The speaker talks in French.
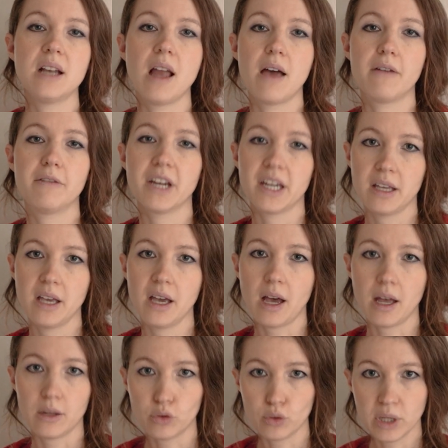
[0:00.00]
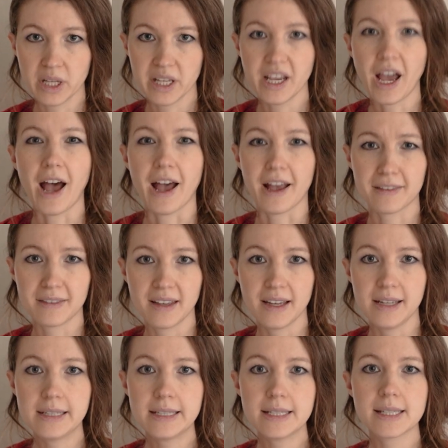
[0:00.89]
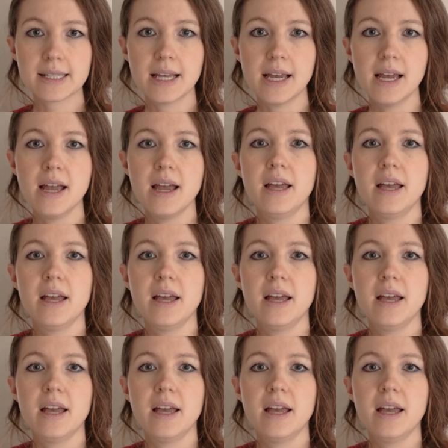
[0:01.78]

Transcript: la verrière atelier Artens